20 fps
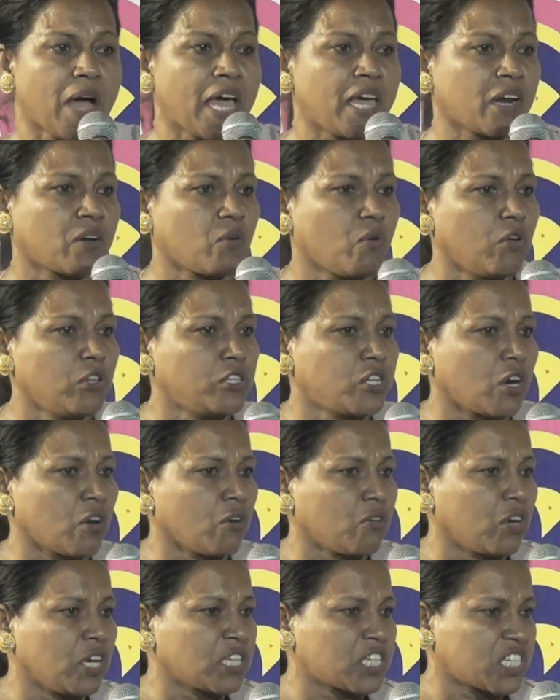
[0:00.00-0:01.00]
মায়ের কোল
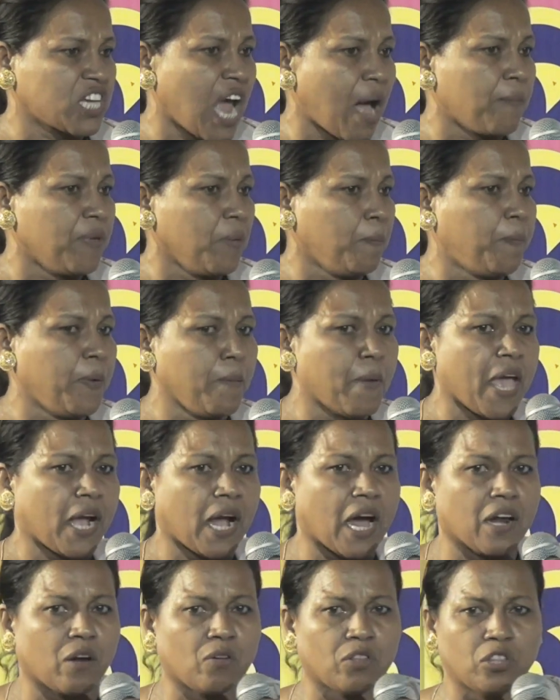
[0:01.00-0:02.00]
জড়ো করে স্বামী
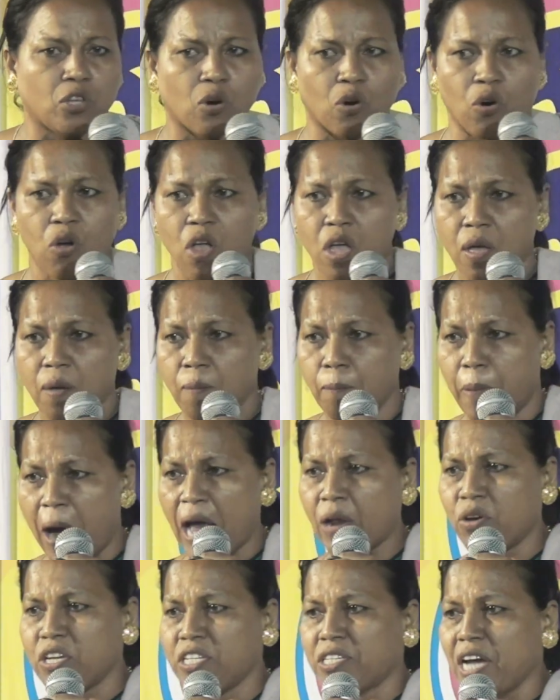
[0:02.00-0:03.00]
বিবেকানন্দ
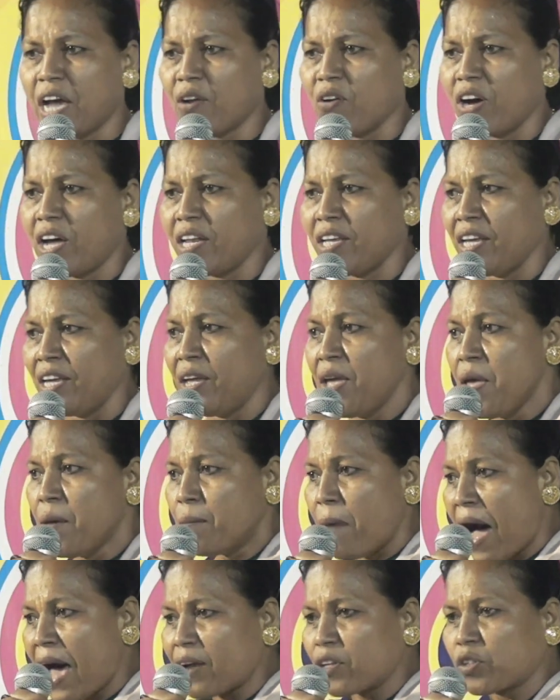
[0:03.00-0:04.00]
বারোই জানুয়ারি
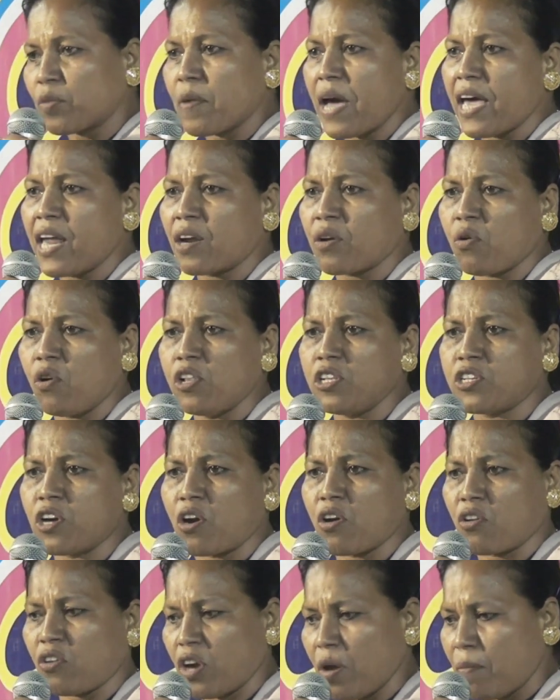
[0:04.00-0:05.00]
ভারত মায়ের কোল
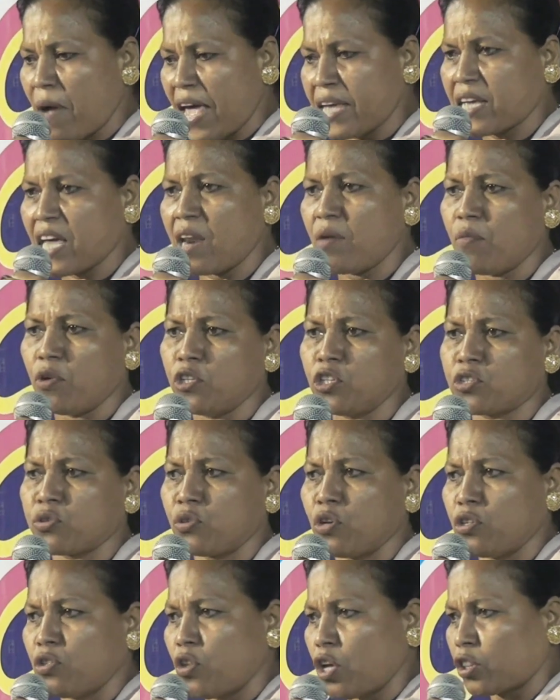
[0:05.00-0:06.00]
জড়ো করে মাইকেল
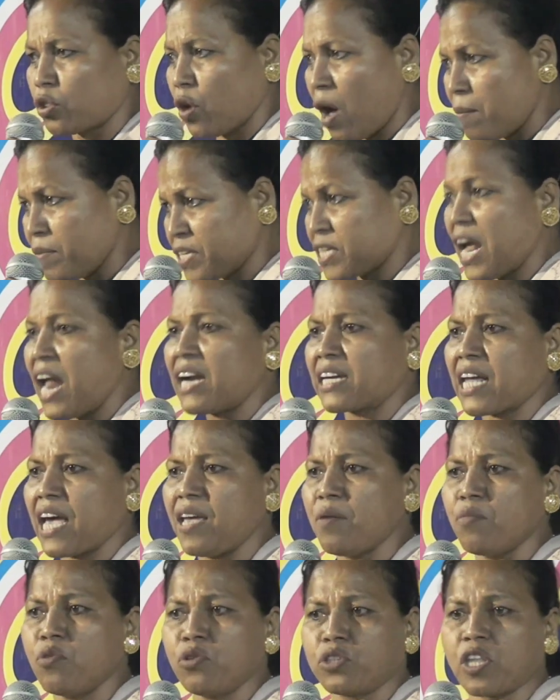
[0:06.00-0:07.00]
মধুসূদন দত্ত আমি সালটা
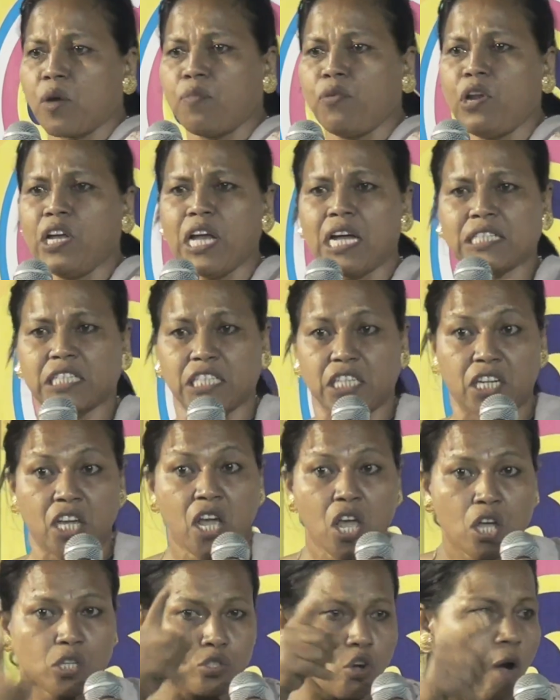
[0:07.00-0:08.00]
এই মুহূর্তে ভুলে যাচ্ছি
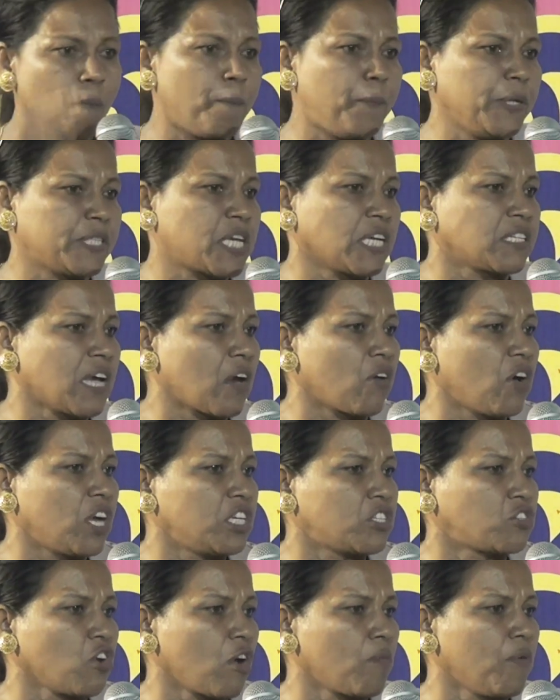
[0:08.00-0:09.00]
চব্বিশে
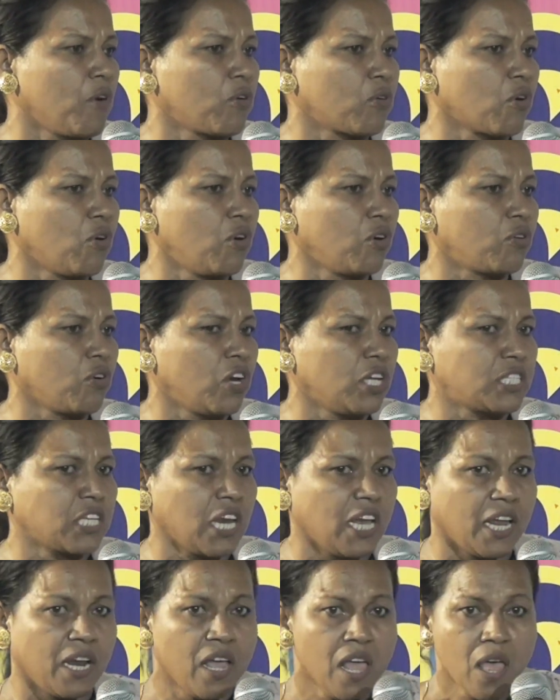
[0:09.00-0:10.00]
জানুয়ারি জন্মগ্রহণ
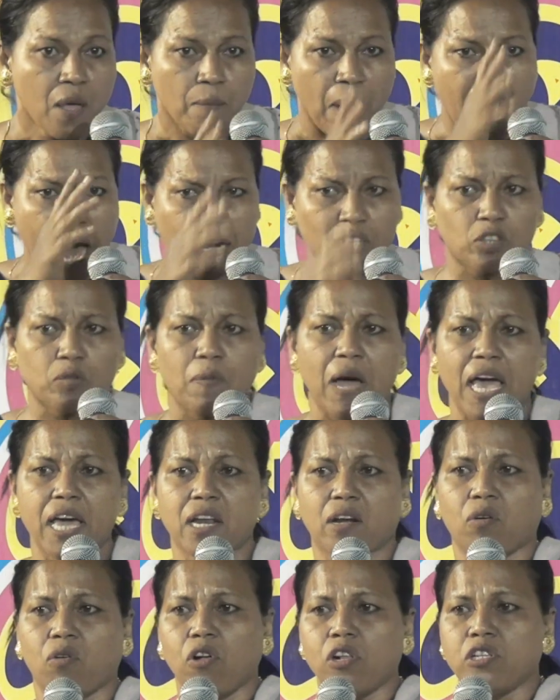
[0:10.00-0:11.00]
করেছিলেন ভারত
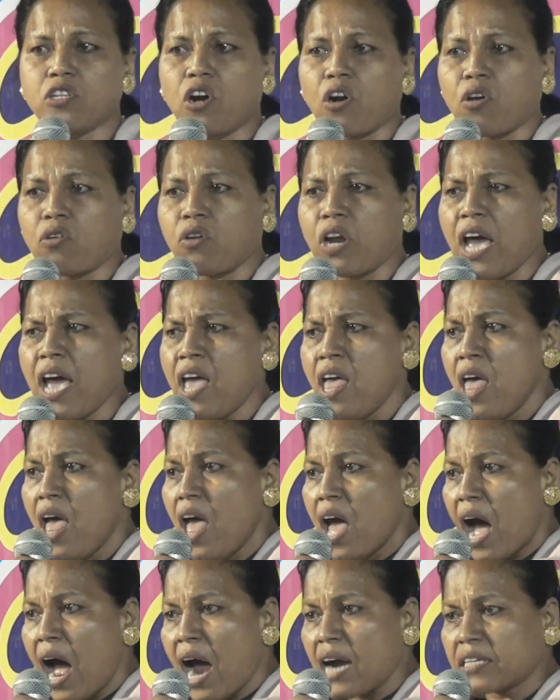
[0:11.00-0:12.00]
মায়ের কোল জড়ো করে
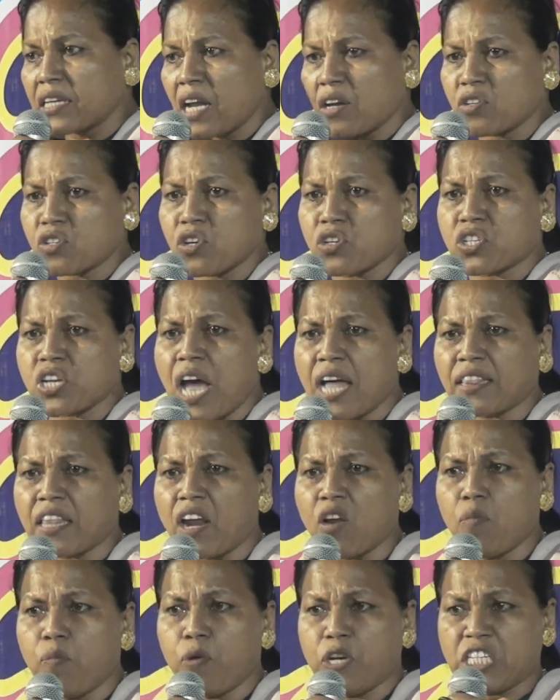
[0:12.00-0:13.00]
আঠারোশো
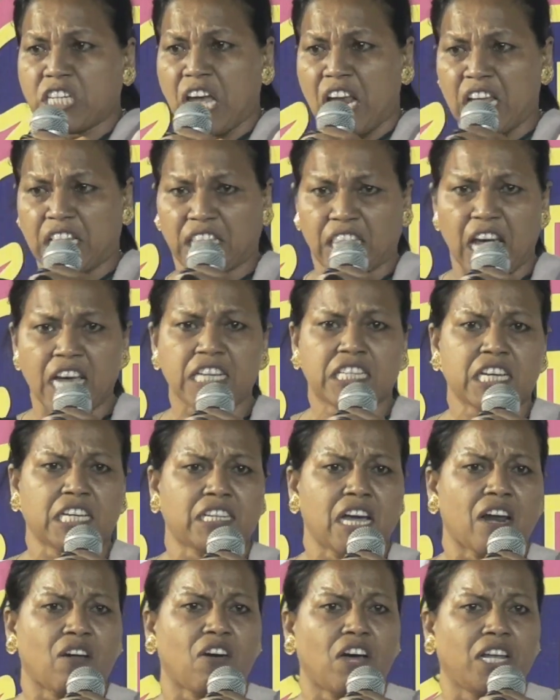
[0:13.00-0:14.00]
সাতানব্বই সালের তেইশে
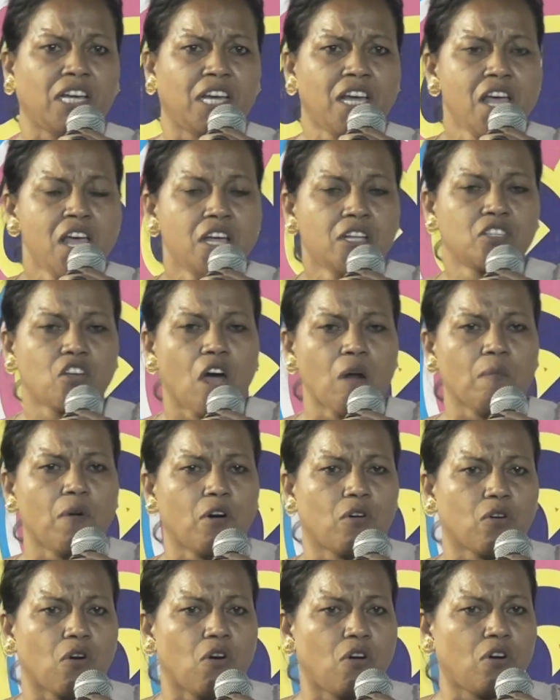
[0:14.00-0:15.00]
জানুয়ারি
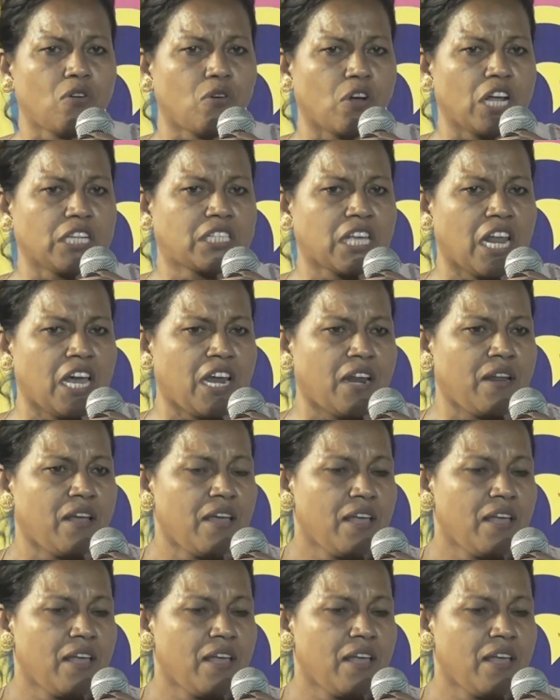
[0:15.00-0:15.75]
জন্মগ্রহণ করেছিলেন